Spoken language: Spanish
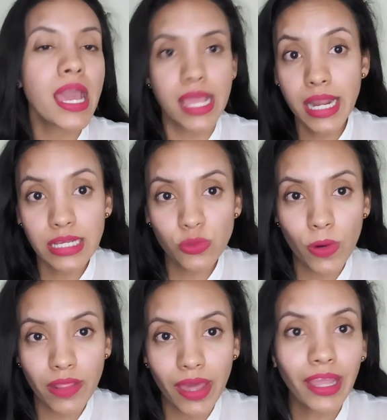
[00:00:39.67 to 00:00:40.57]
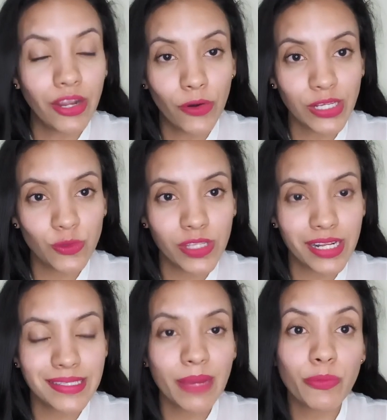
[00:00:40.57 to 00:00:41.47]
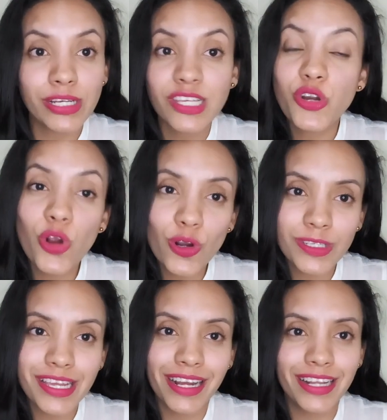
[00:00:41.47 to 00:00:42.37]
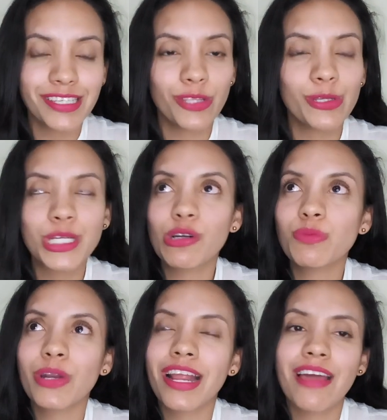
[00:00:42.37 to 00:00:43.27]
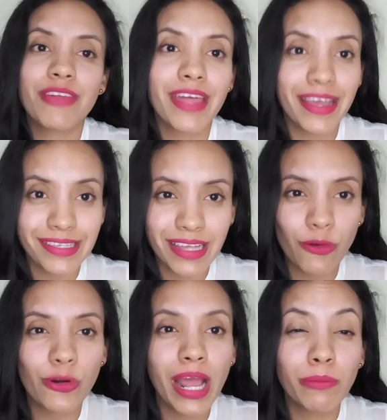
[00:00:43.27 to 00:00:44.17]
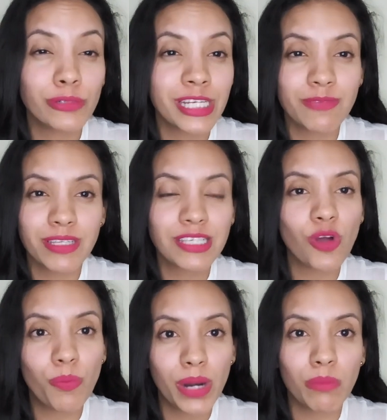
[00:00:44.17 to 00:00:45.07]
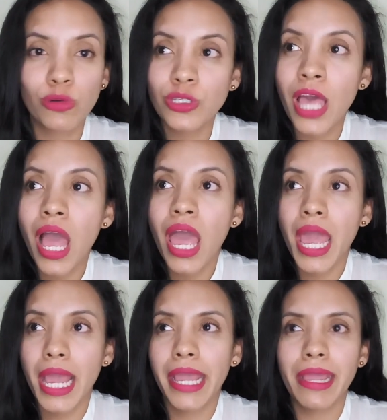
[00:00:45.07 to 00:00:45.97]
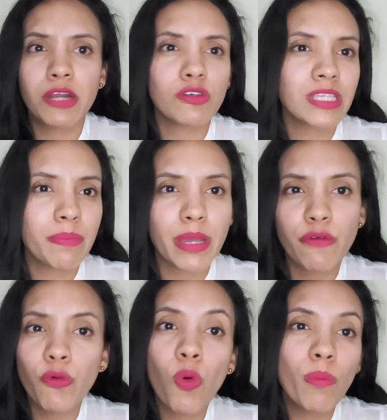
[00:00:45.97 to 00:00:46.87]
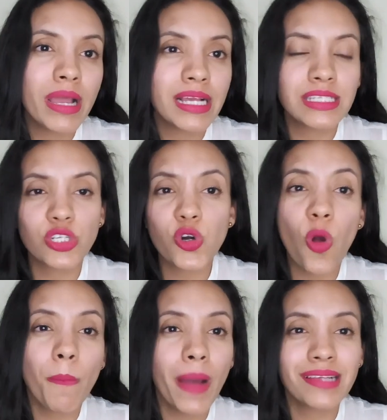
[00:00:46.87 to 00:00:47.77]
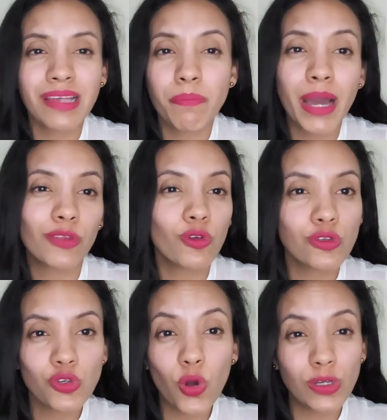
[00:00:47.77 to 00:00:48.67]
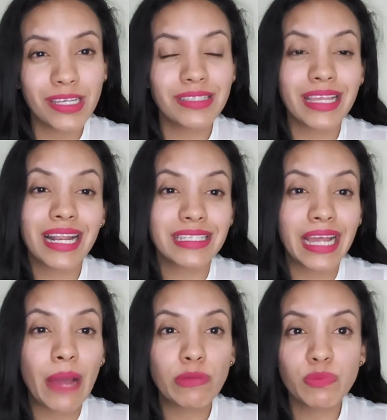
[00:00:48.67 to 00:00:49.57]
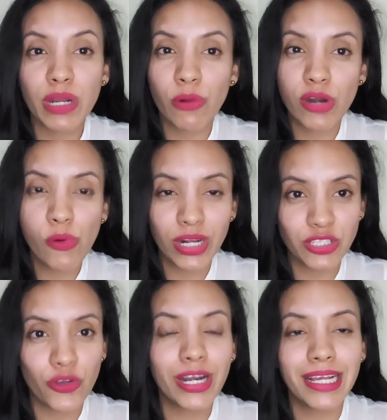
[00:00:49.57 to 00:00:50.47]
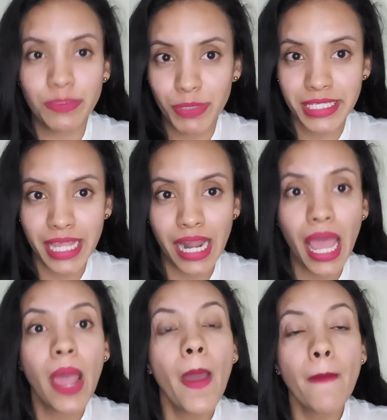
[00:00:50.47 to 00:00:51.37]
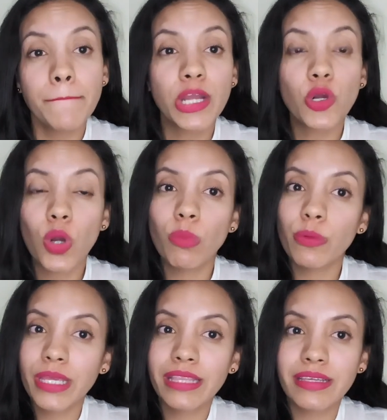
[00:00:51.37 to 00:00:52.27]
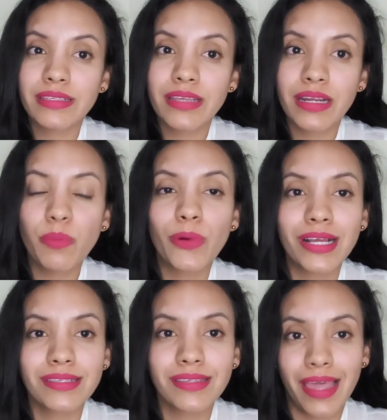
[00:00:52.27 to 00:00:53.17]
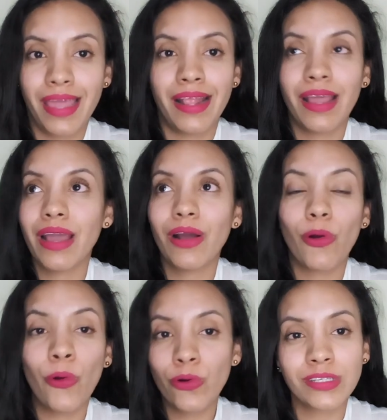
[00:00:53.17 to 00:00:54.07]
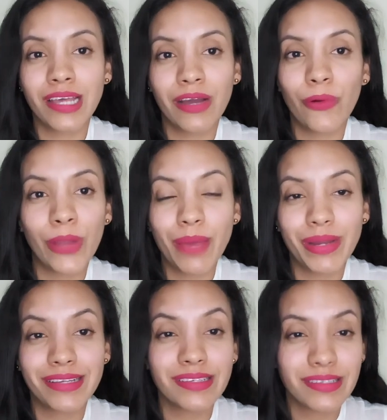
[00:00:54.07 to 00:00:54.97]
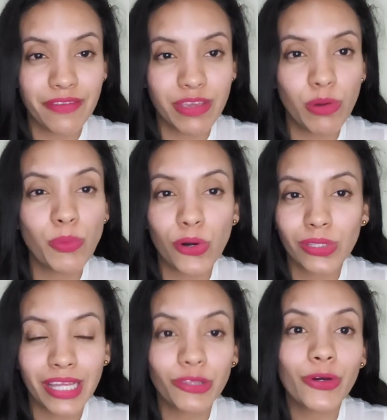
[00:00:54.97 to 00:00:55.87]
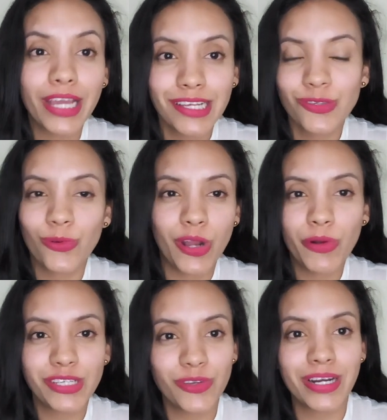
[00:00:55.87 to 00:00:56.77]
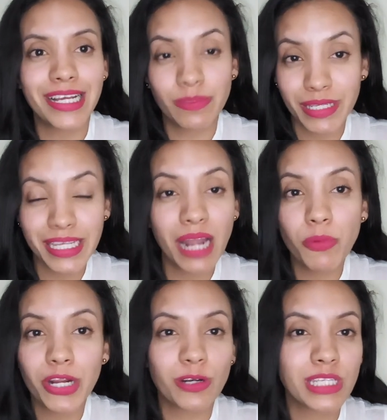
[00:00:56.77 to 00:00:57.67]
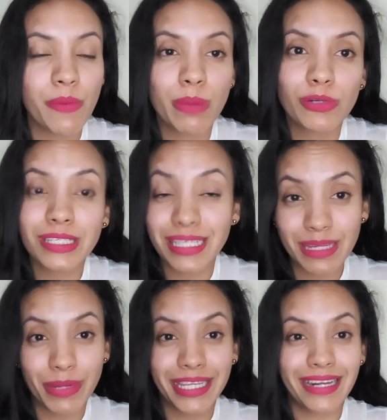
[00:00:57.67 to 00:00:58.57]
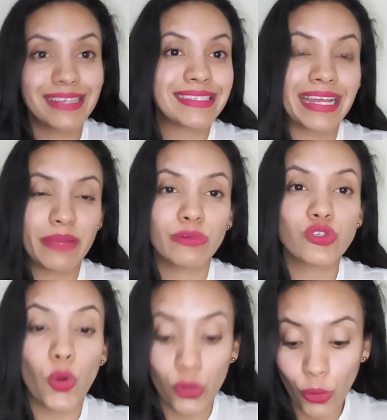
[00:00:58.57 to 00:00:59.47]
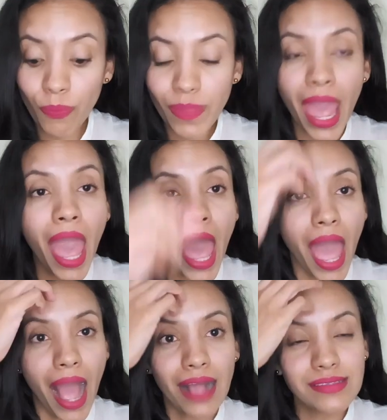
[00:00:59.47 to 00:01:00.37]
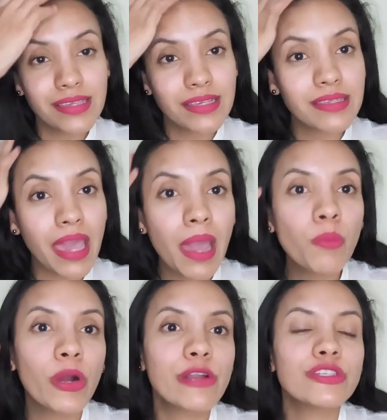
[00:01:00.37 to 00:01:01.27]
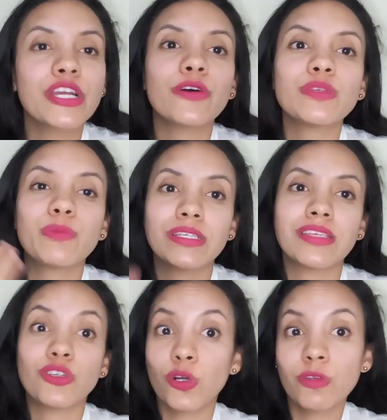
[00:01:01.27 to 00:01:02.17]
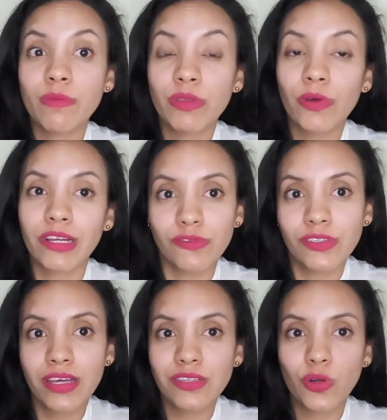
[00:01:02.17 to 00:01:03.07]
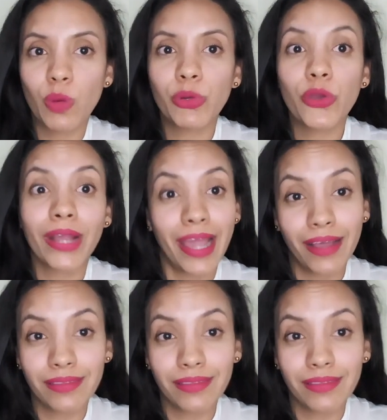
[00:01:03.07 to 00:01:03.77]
y las guarda y no las utiliza, pues no lo sigan haciendo chicos porque la vida es ahora. Muchas veces compramos, eh, no sé, perfumes, ropa, zapatos, cosas y las dejamos para una ocasión especial. Pero como bien dicen, pues... Eh, o, sea, hoy amaneciste vivo, por lo tanto es una ocasión especial porque no sabemos si mañana estaremos o no. Así es que, bueno chicos, pues yo los invito a que si ustedes son como yo que